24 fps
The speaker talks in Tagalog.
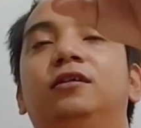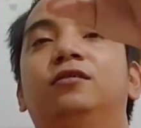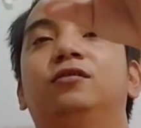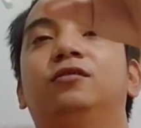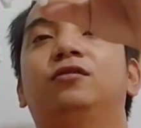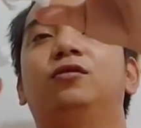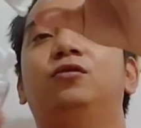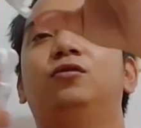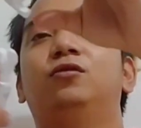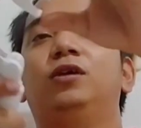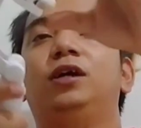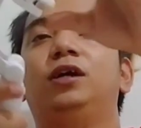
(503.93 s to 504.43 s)

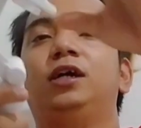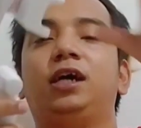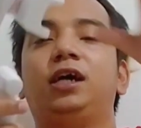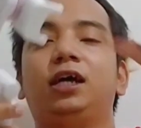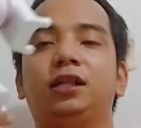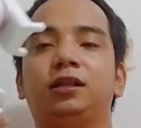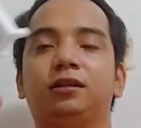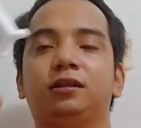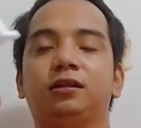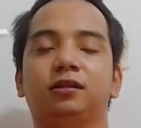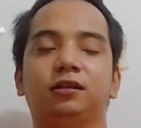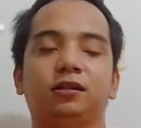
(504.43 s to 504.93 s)
So,
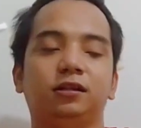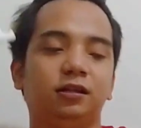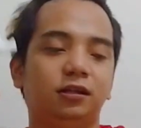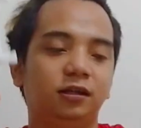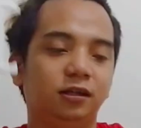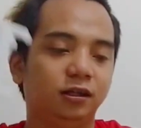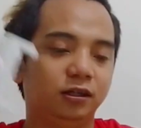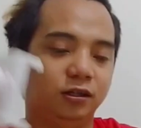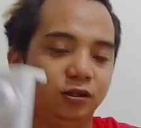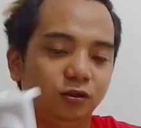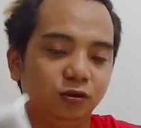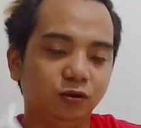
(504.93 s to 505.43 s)
ayan.
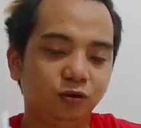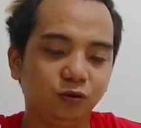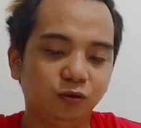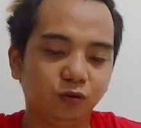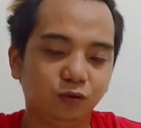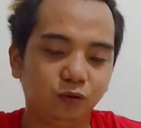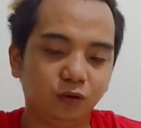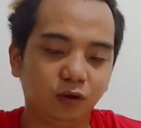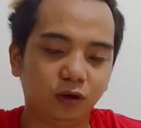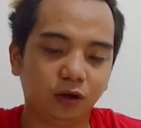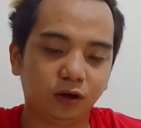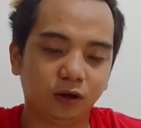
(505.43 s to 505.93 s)
Yun
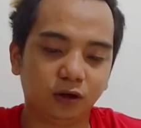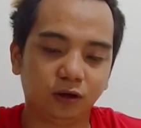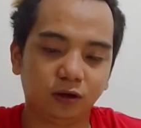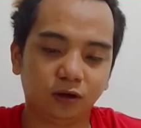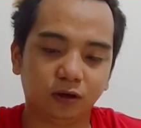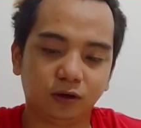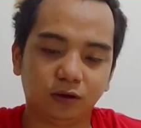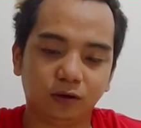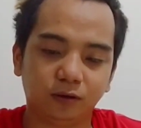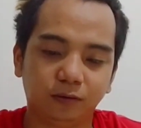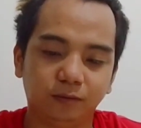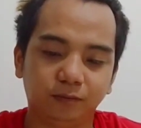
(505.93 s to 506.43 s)
yung
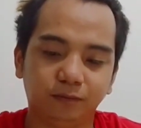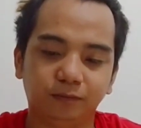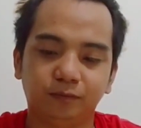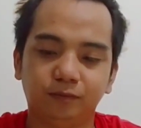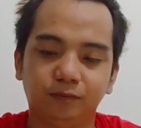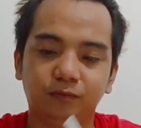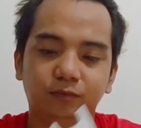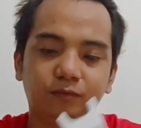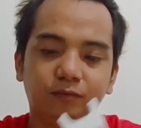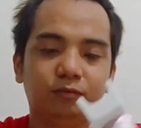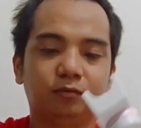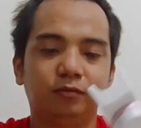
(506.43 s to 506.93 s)
um,
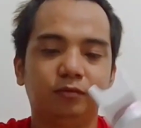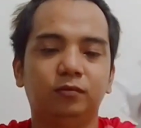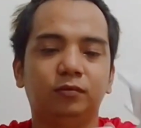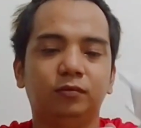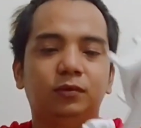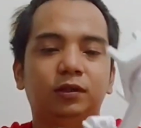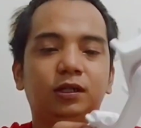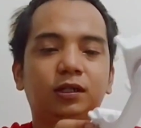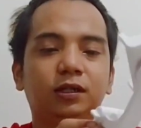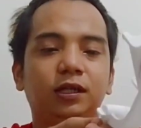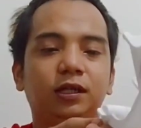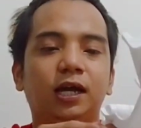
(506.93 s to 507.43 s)

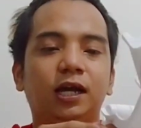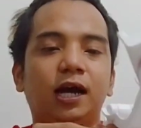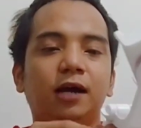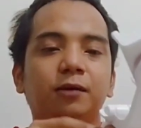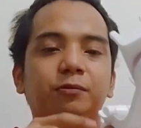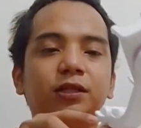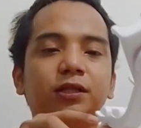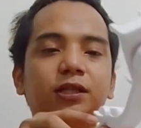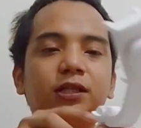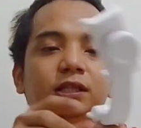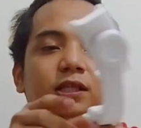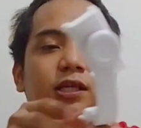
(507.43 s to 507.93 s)

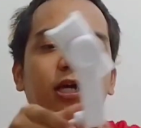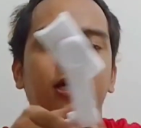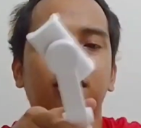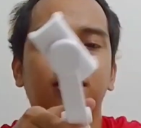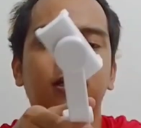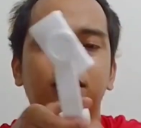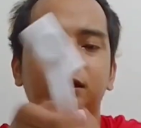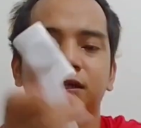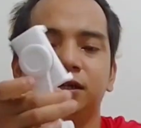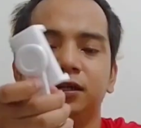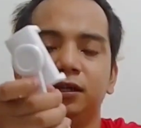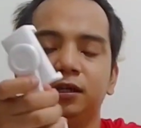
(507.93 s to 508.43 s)
gamit niya.
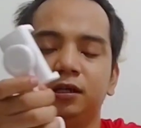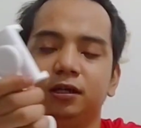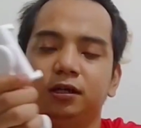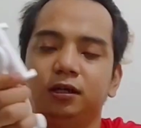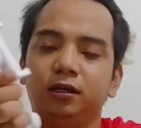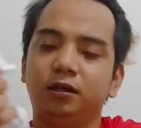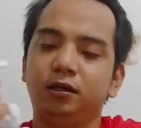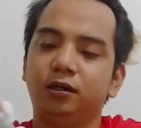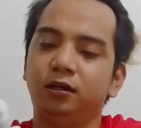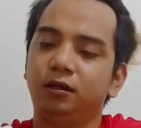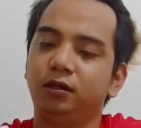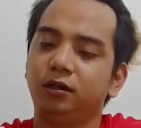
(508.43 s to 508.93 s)

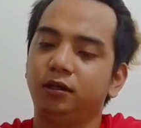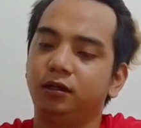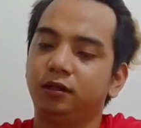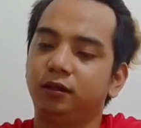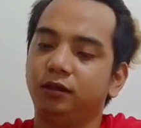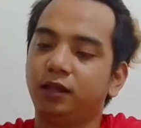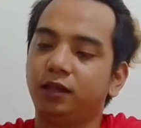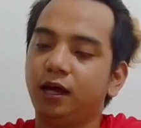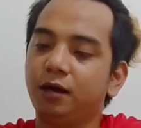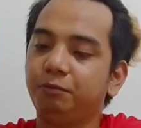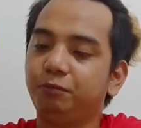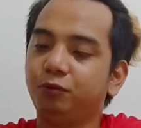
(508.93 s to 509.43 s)

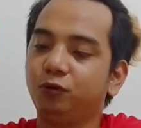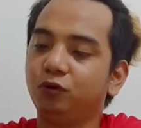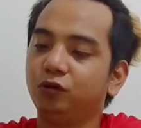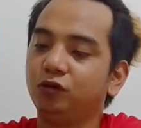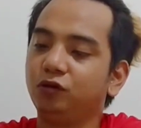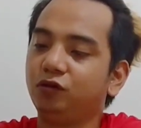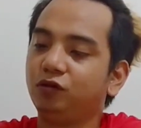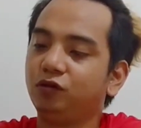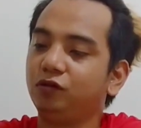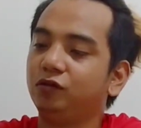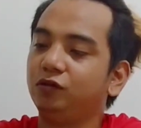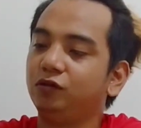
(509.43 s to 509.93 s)

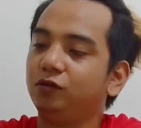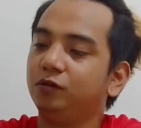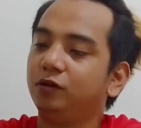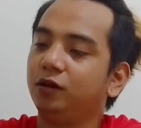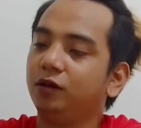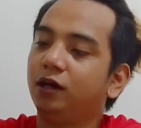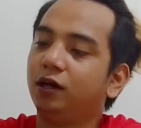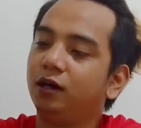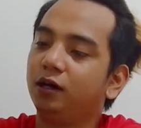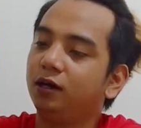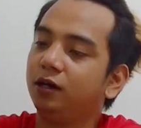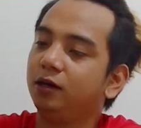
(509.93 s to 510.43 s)
Tapos,
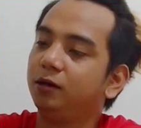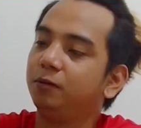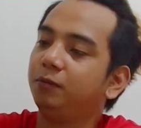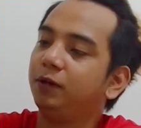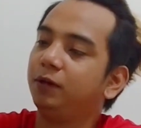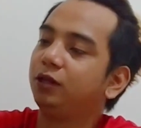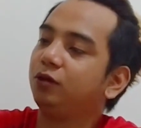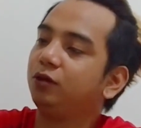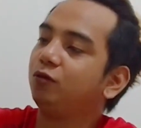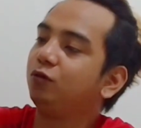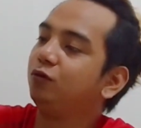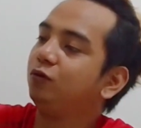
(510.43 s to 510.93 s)
um,
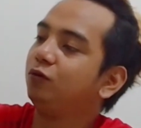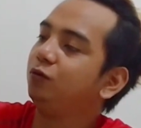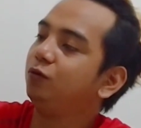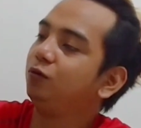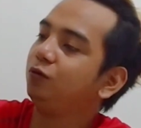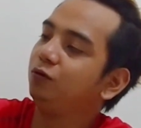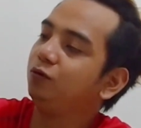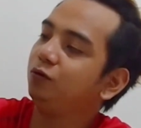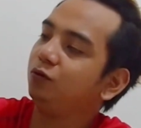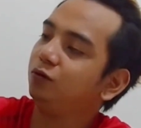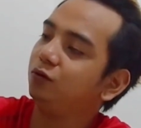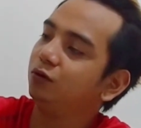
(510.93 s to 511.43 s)

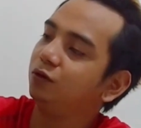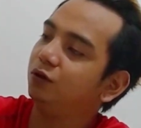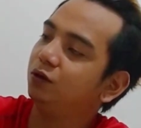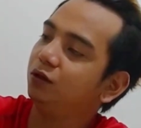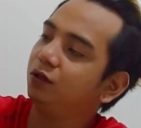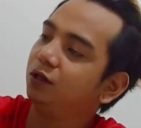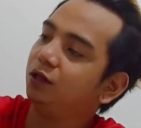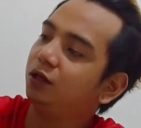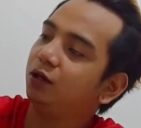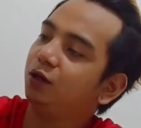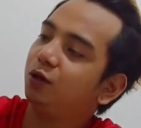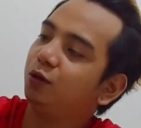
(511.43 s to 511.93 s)
itong
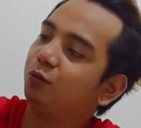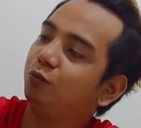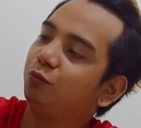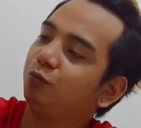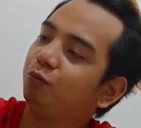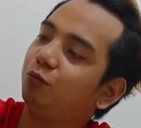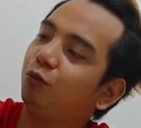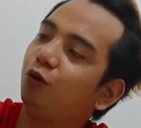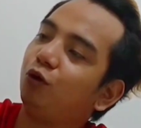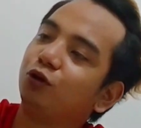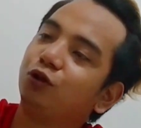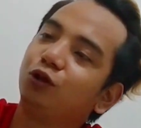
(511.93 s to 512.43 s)

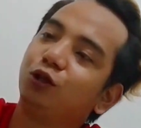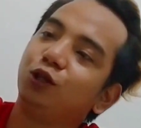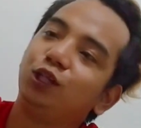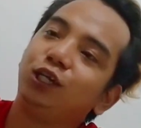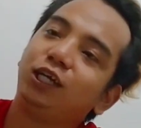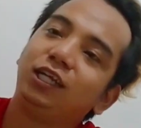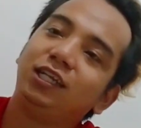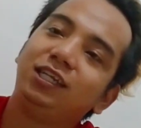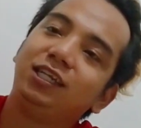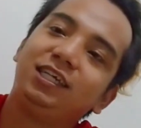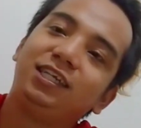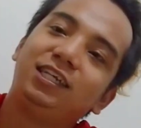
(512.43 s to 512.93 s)
button
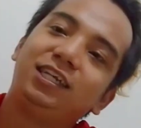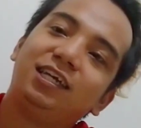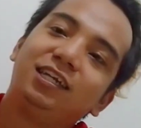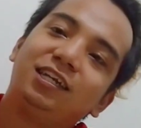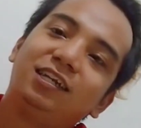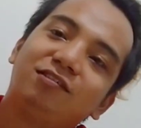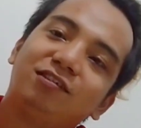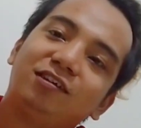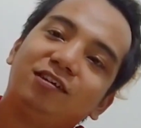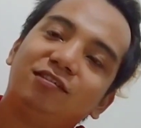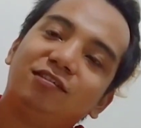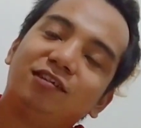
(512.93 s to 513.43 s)
kanina
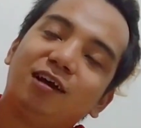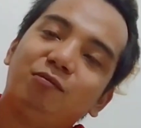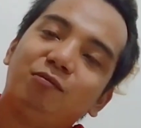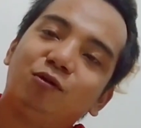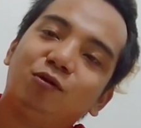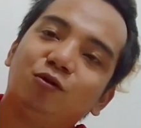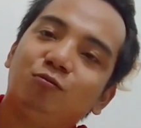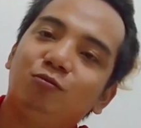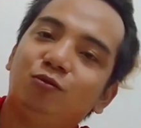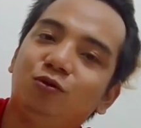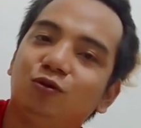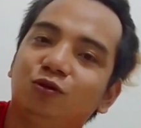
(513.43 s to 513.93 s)
na sinasabi
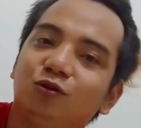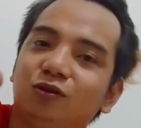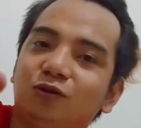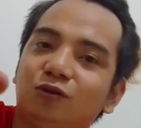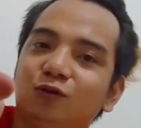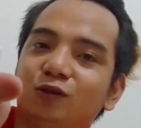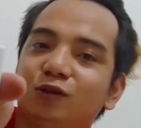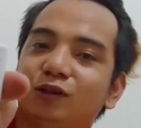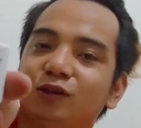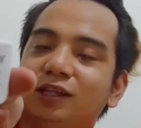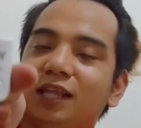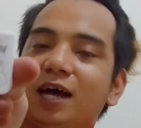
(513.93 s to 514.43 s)
kong
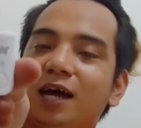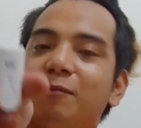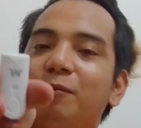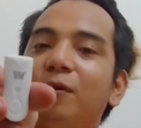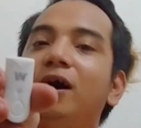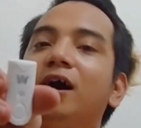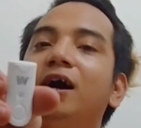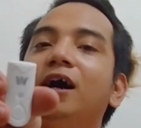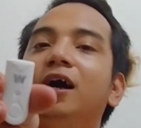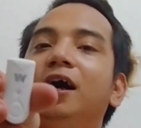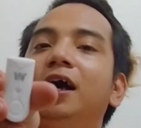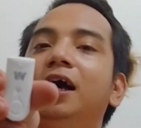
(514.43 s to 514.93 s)
Bluetooth,
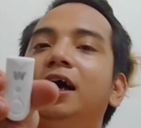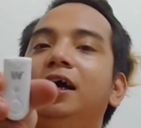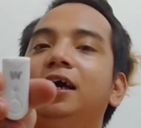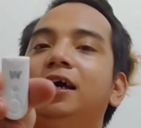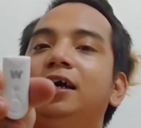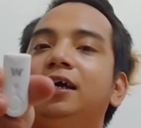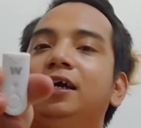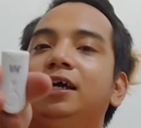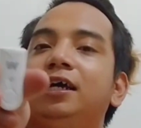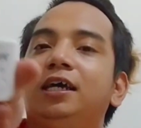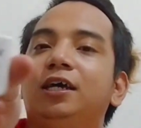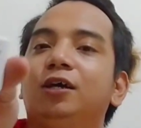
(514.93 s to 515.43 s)
tama nga.
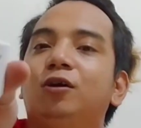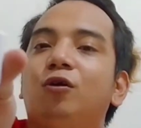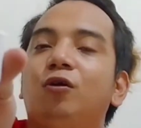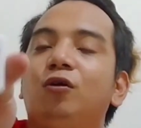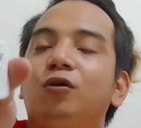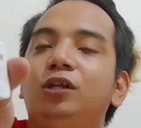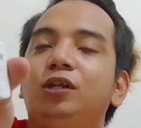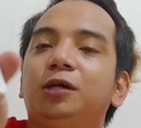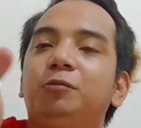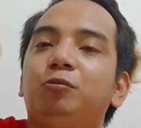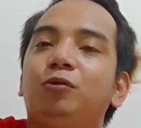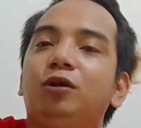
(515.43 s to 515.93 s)

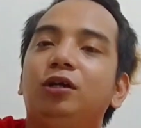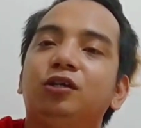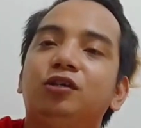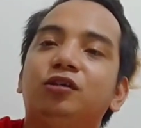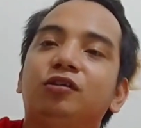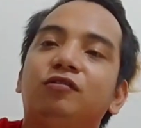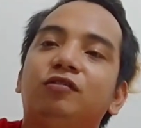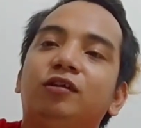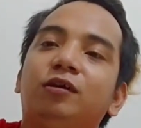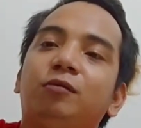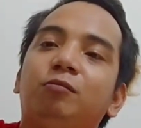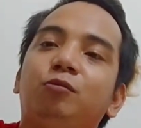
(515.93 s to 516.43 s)
I-connect mo lang
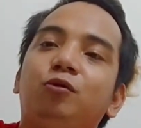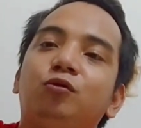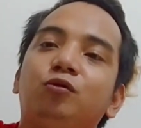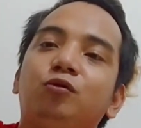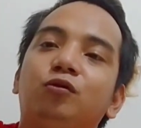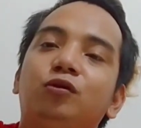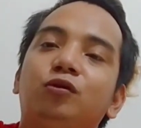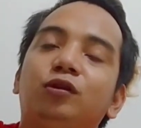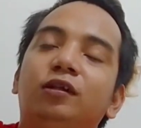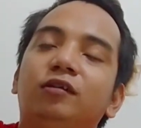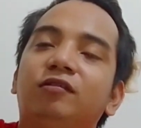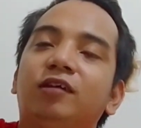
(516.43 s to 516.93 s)
siya sa
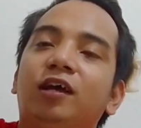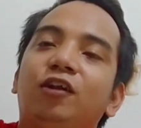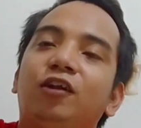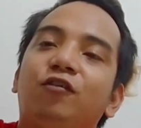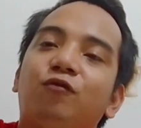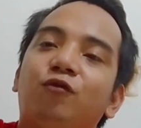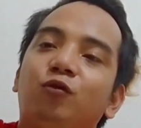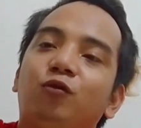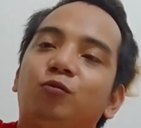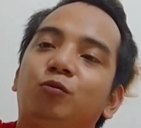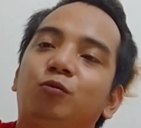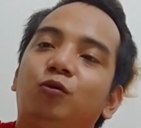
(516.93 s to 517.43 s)
Bluetooth ng
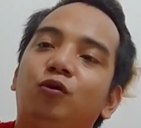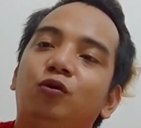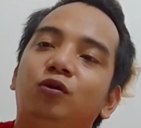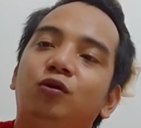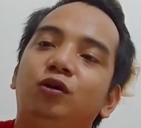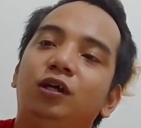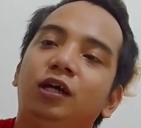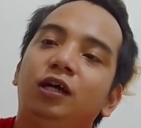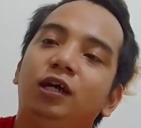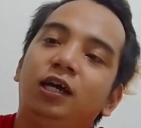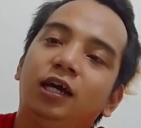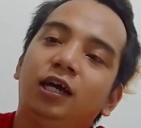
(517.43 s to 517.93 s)
cellphone mo.
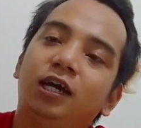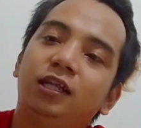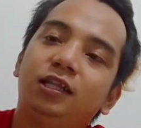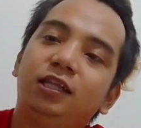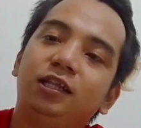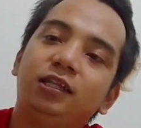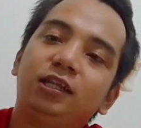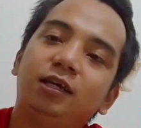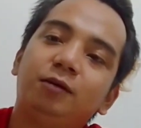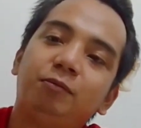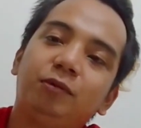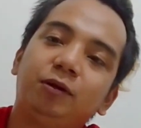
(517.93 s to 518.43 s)
And
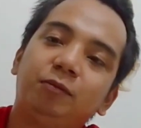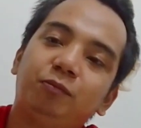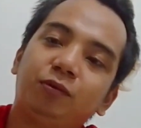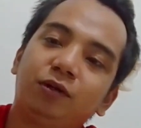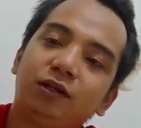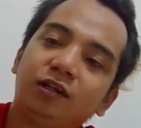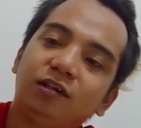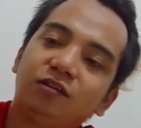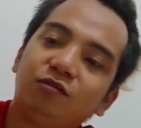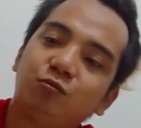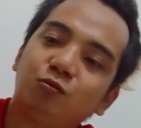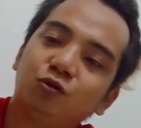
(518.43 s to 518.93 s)
then kapag
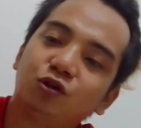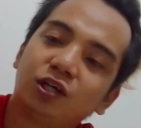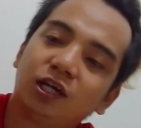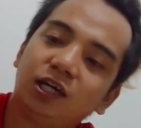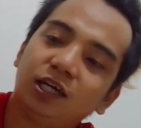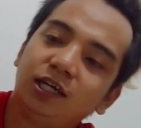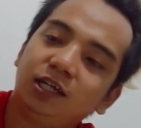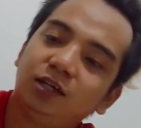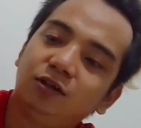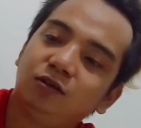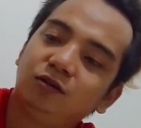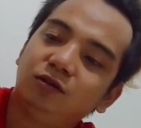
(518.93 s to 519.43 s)
prinas mo siya,
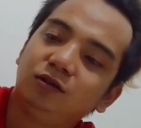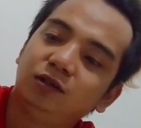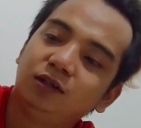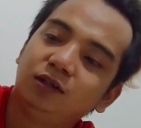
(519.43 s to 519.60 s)
yan o.